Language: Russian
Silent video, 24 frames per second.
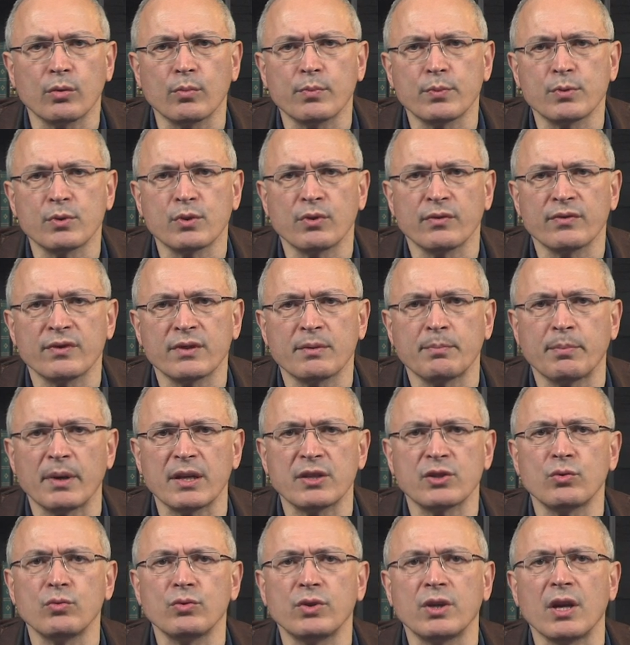Трубцовск, по
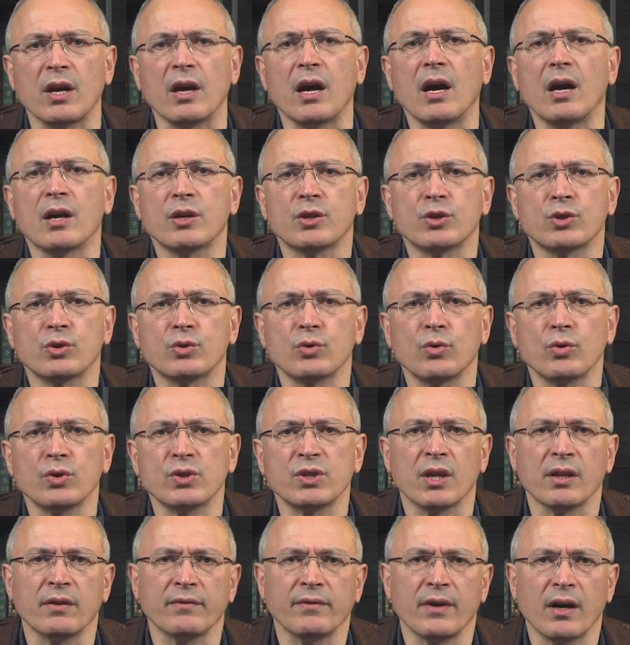сути,
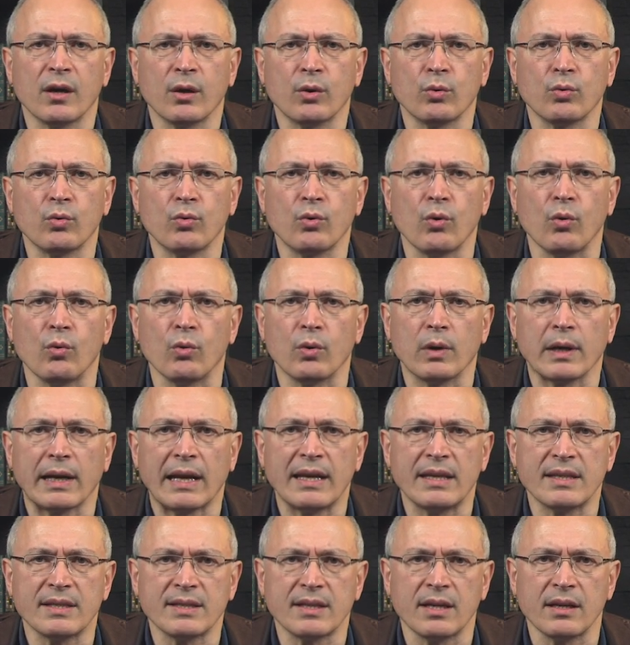создан вокруг
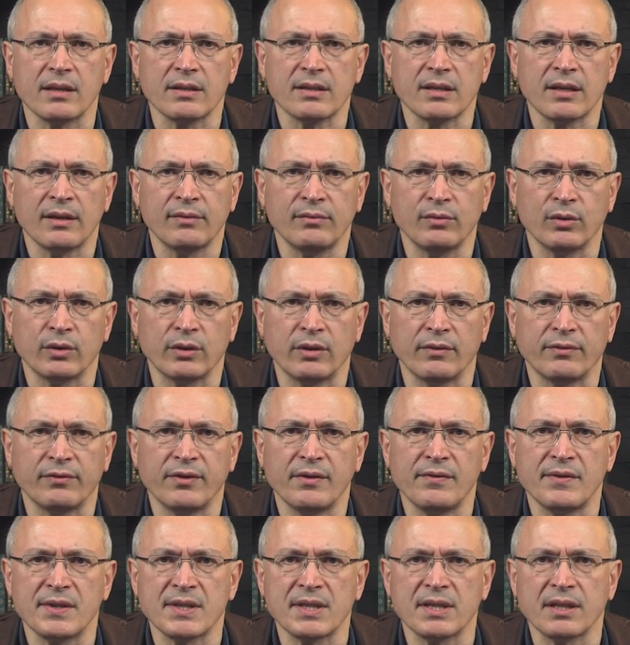украинских заводов,
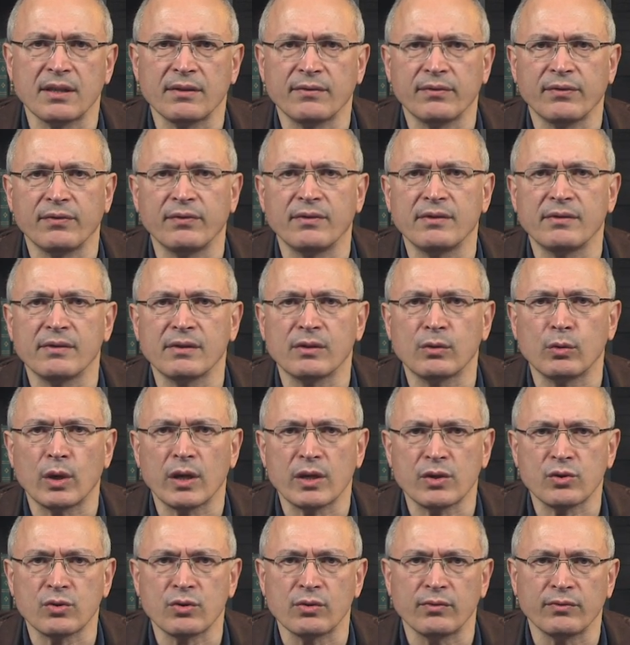вывезенных в
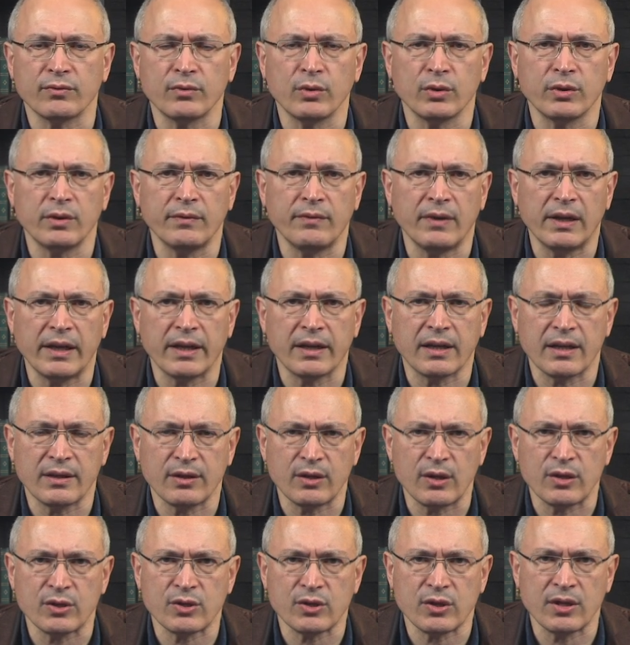эвакуацию в годы Великой
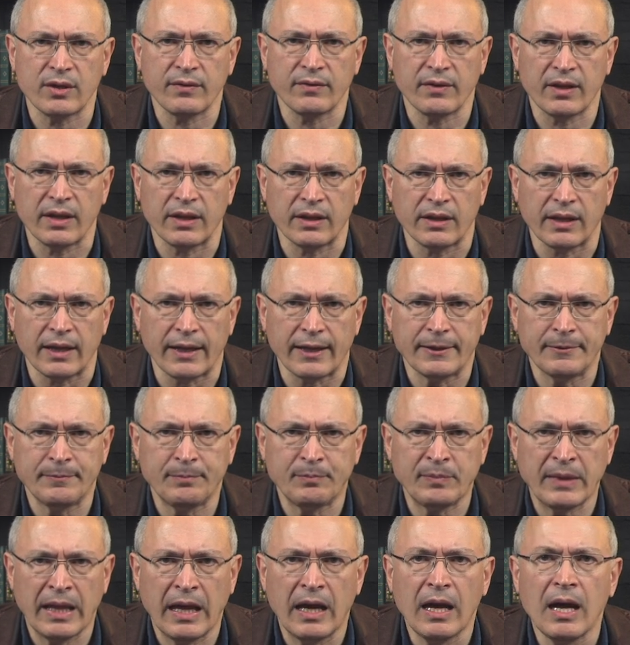Отечественной войны.
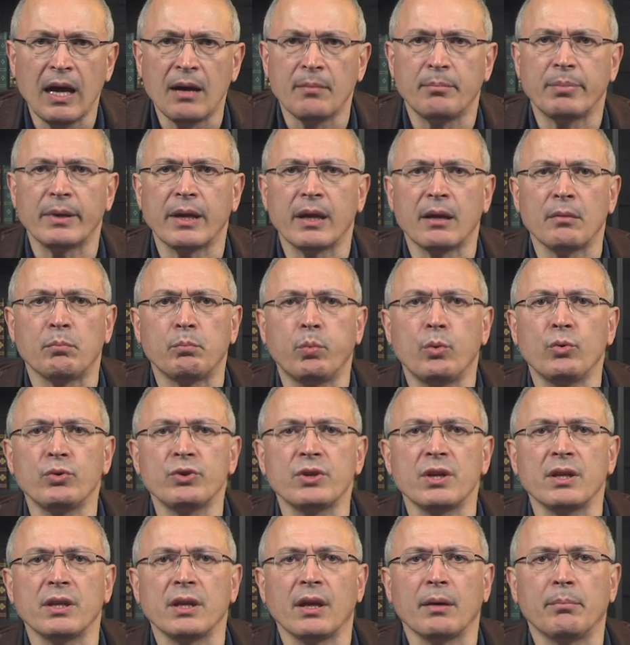При
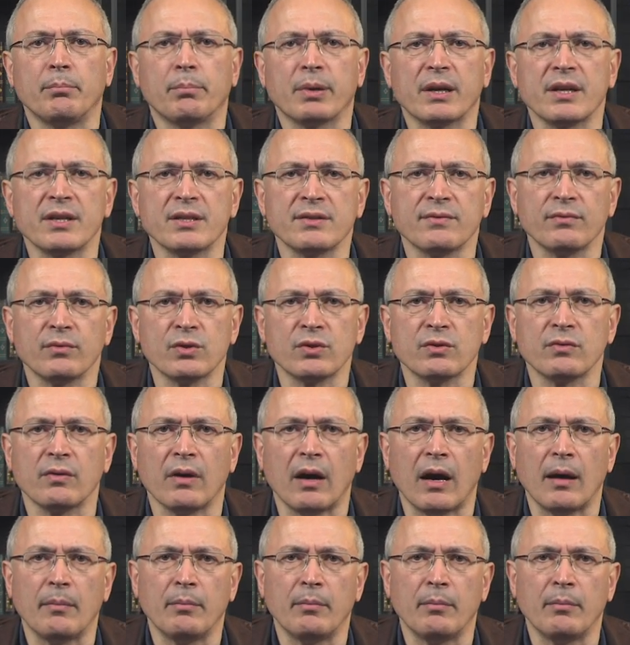Путине производство